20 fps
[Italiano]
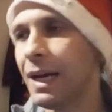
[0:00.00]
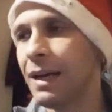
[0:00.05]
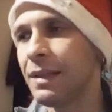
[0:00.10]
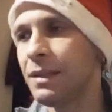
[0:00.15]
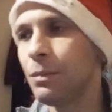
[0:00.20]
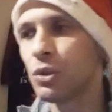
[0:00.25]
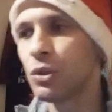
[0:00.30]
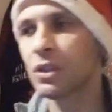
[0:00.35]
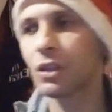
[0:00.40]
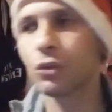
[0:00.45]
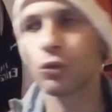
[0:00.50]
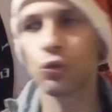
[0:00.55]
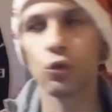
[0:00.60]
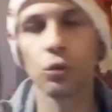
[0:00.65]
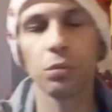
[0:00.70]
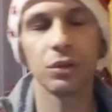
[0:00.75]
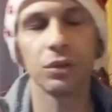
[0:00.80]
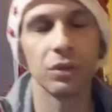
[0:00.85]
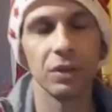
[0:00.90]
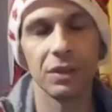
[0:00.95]
ha dimostrato
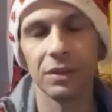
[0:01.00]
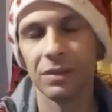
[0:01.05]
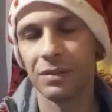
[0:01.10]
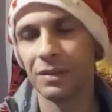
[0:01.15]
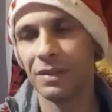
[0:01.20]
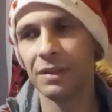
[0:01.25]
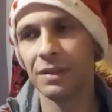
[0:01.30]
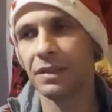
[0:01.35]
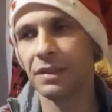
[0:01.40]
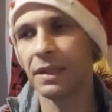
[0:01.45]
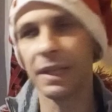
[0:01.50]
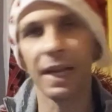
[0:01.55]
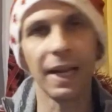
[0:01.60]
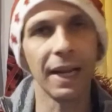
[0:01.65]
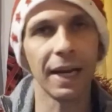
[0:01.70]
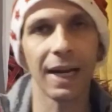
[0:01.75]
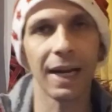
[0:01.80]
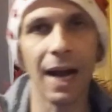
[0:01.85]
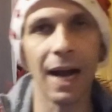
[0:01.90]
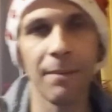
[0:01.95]
subito di, di,
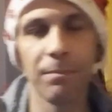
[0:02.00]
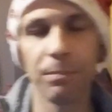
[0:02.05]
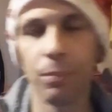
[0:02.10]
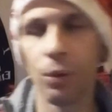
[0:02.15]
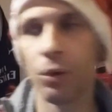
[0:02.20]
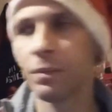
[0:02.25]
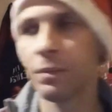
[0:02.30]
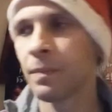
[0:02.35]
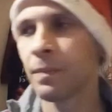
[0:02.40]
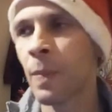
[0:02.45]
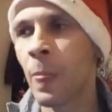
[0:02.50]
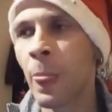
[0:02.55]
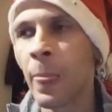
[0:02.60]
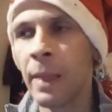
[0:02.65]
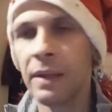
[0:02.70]
tenere campo,